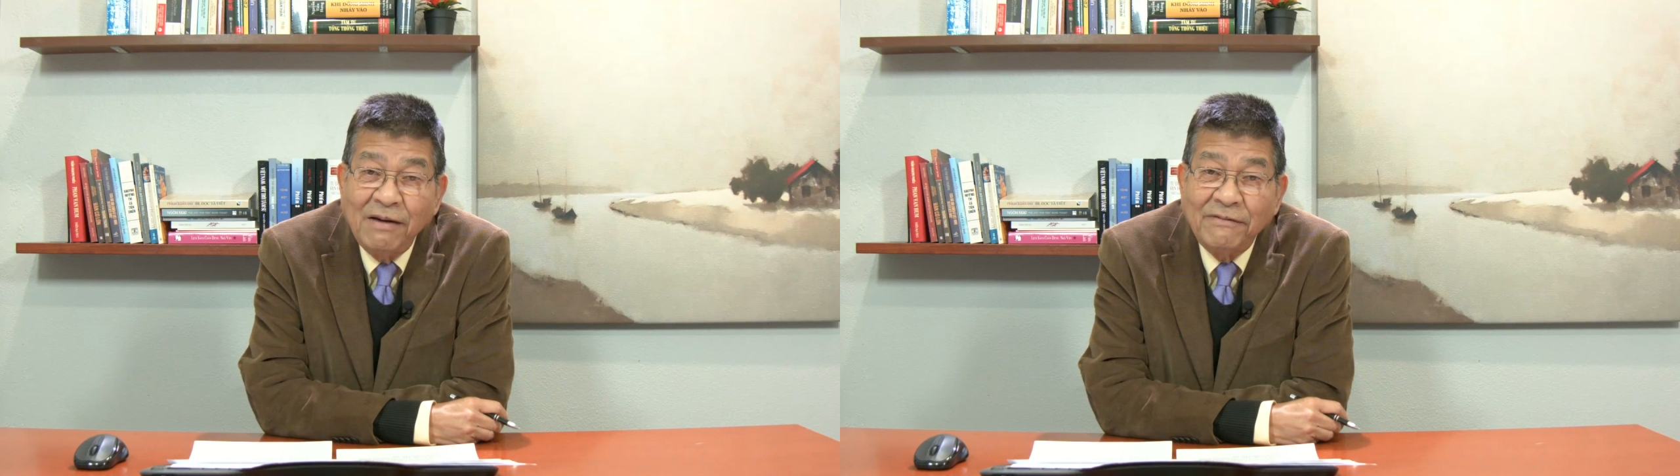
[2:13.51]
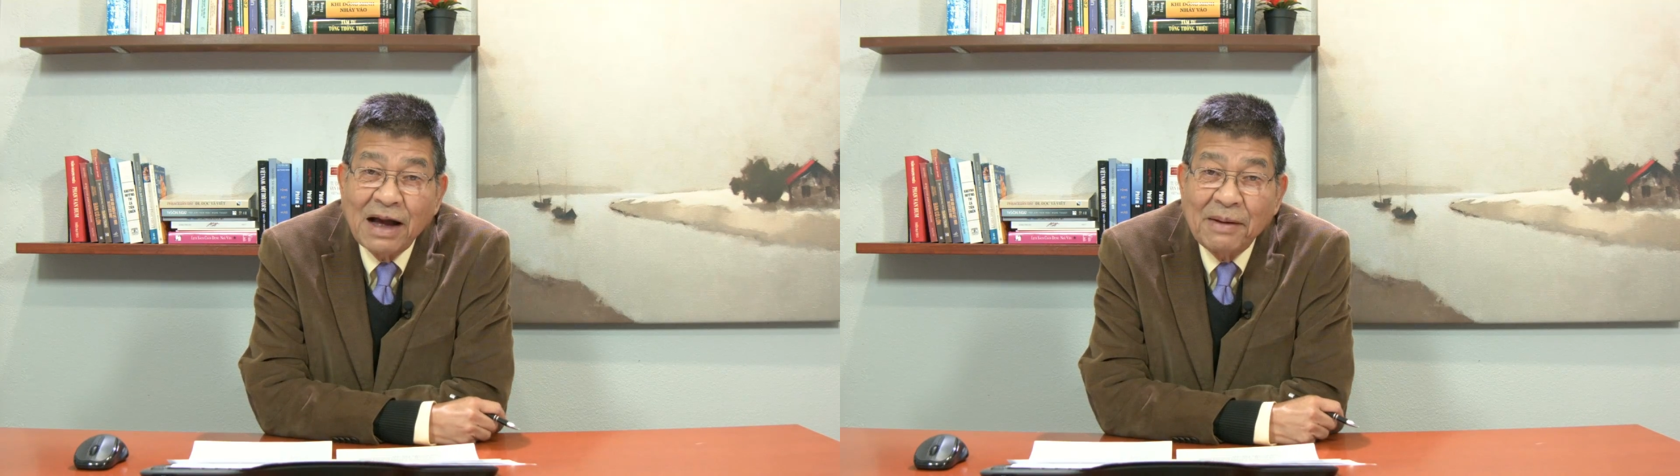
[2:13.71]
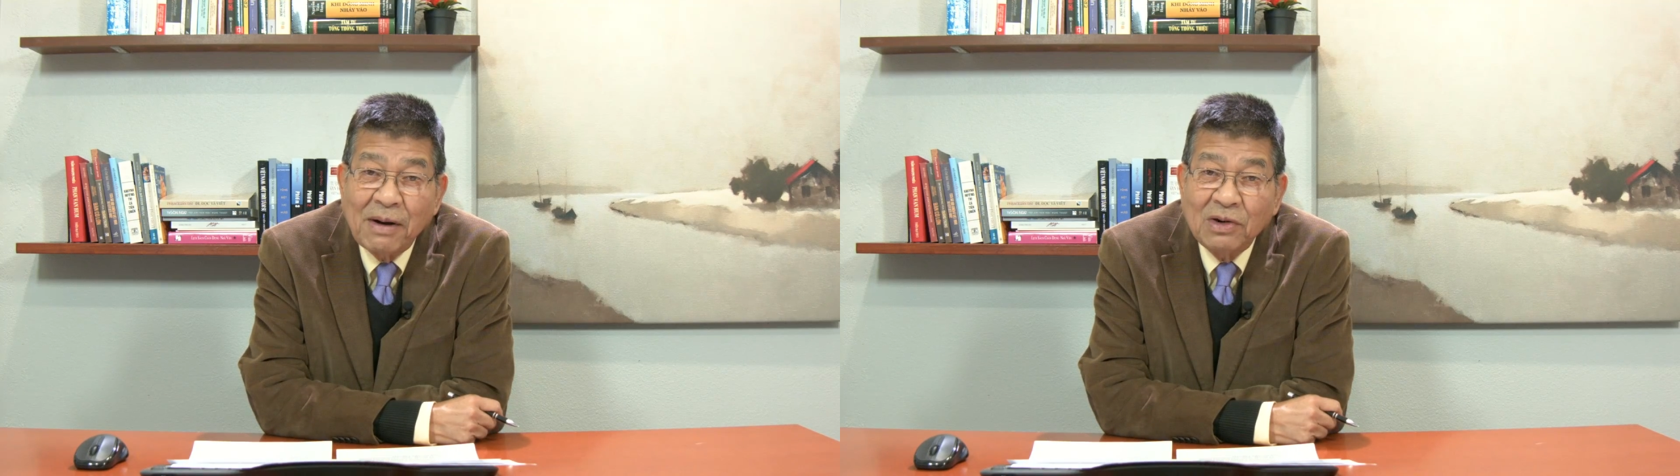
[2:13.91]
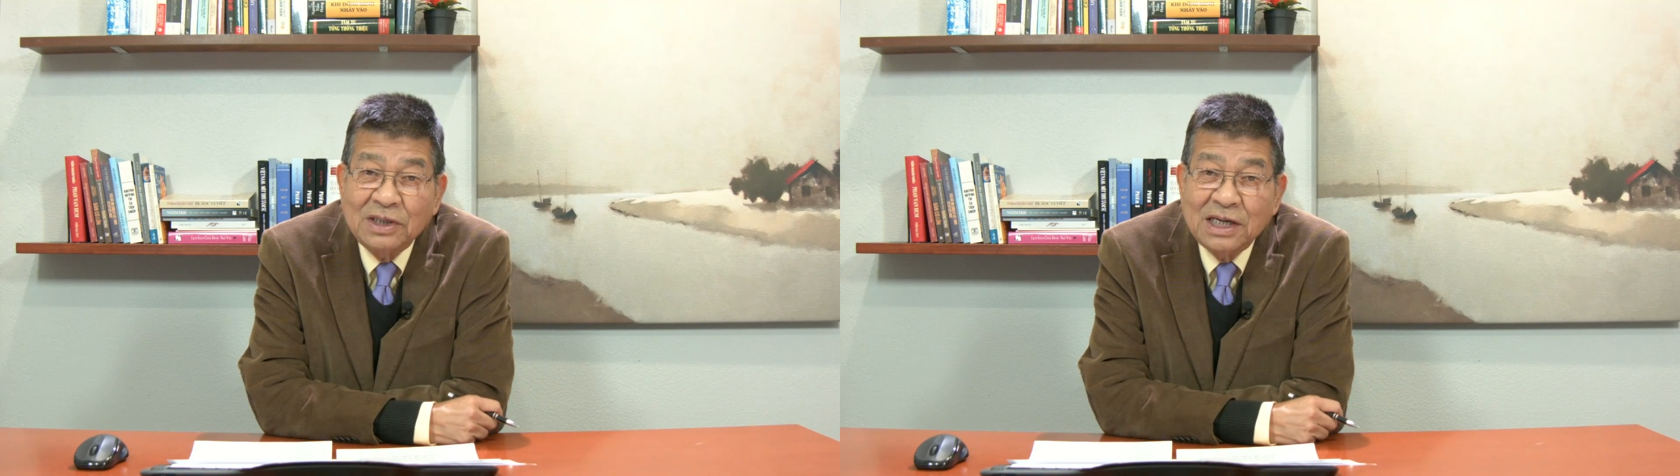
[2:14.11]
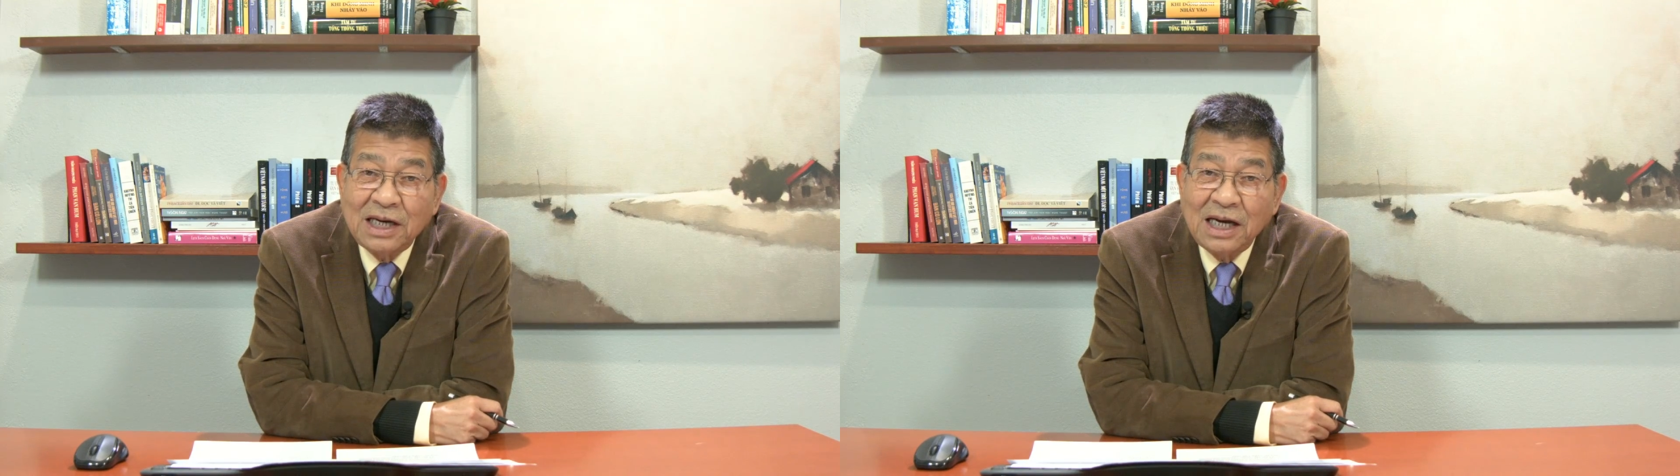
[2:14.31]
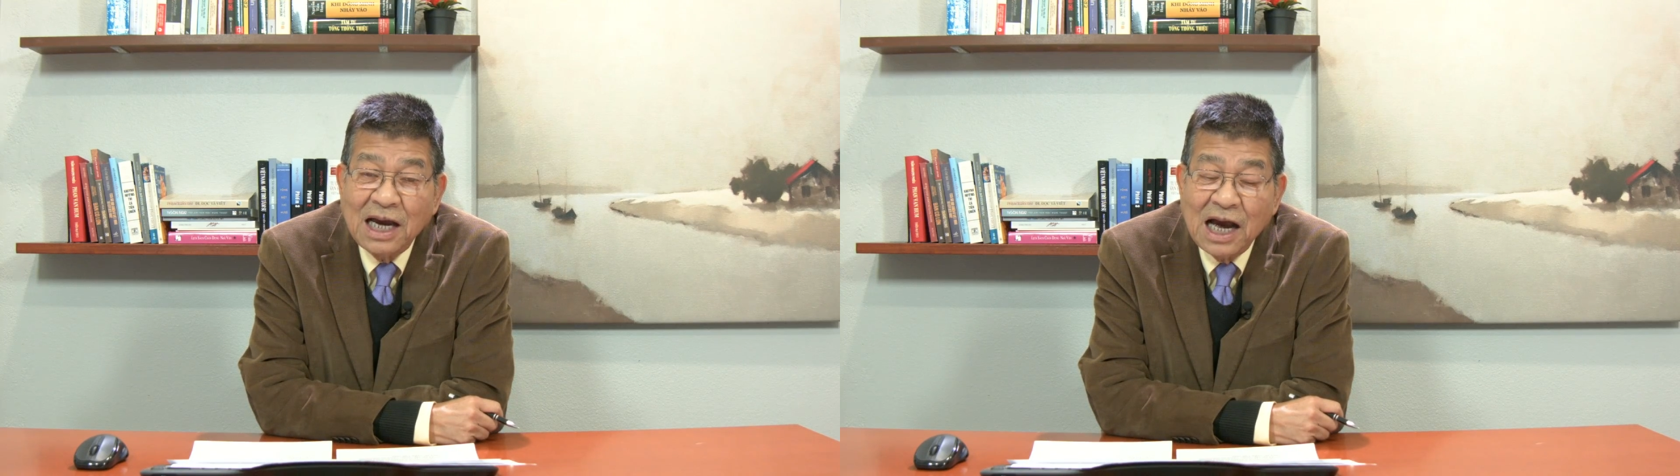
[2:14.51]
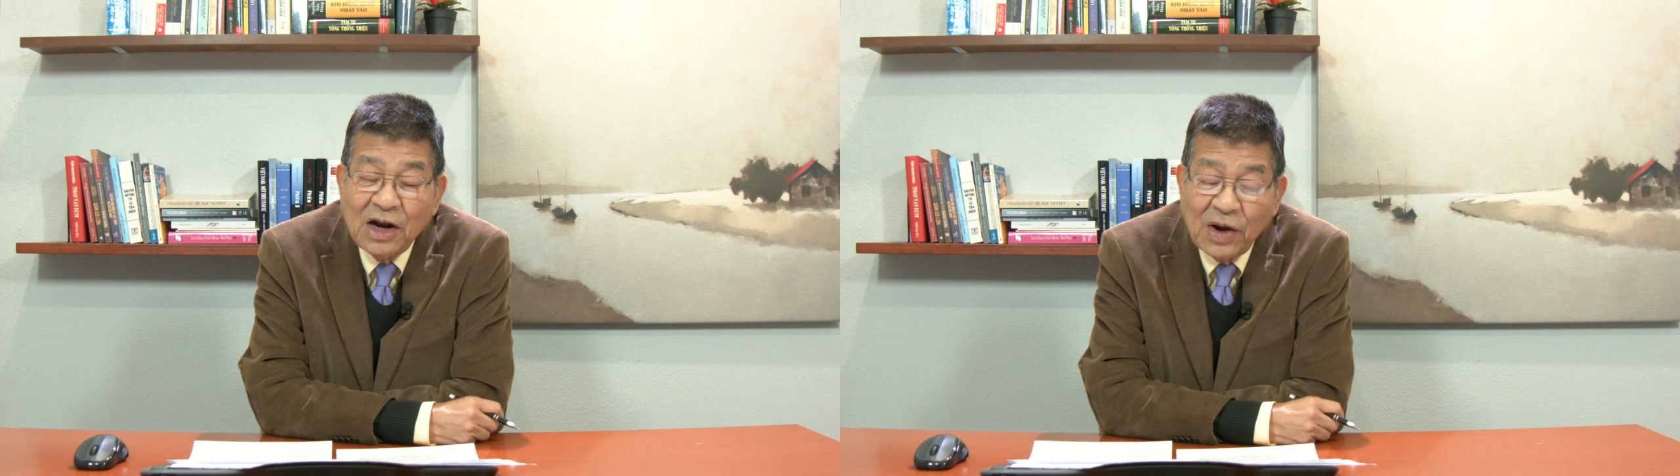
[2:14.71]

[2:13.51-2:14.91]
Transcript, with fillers: Và báo chí à,